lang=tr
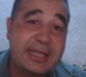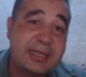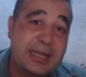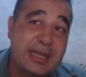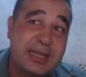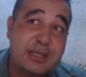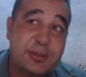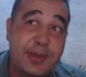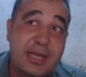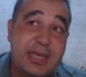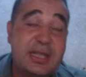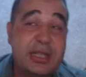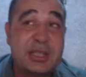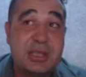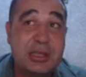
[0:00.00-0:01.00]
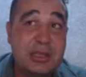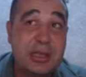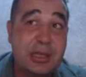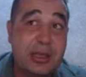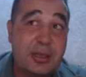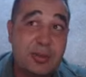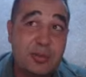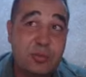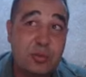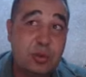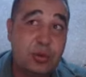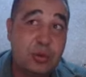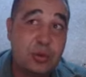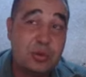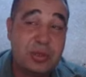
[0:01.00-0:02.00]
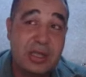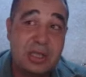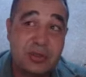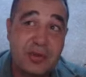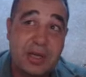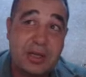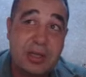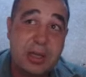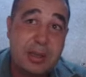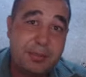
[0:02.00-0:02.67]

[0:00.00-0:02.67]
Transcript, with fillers: gelişmeler eşinde bu yükseliş var.